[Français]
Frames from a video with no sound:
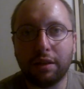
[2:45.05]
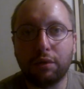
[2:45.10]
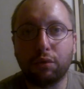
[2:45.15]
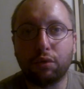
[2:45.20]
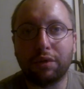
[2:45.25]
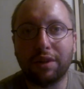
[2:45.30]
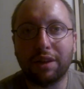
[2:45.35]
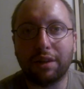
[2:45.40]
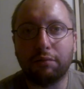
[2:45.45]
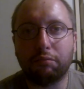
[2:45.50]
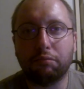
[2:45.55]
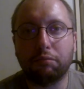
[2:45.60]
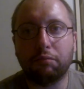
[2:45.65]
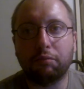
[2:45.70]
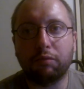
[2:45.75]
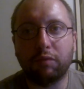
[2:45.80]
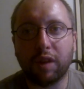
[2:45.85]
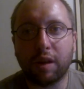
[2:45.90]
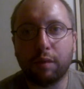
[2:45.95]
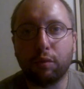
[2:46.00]
Donc
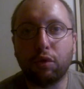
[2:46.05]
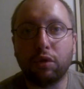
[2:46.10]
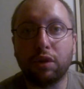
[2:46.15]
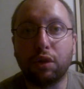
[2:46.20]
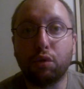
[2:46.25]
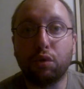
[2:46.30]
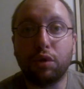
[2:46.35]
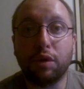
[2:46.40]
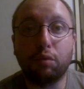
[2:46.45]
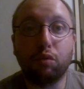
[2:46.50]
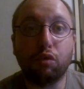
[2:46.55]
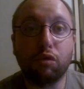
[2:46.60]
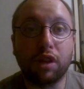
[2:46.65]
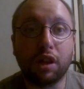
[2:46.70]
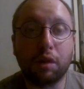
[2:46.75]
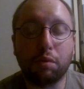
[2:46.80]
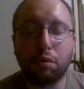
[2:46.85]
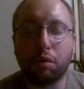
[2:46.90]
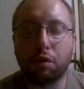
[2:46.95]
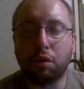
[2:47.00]
vraiment, il y a eu des bons
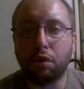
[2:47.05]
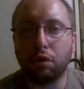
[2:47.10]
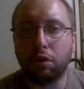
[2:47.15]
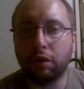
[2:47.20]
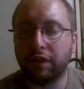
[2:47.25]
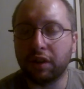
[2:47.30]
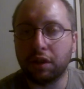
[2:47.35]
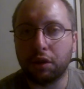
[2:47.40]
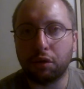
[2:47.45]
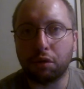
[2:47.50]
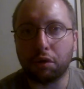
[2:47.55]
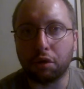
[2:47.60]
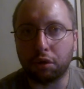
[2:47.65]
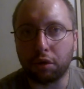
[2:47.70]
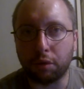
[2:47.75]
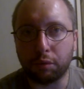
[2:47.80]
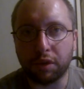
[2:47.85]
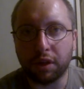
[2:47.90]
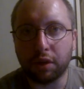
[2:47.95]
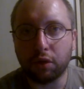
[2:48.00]
exposants avec qui on
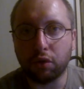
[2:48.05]
s'entend bien,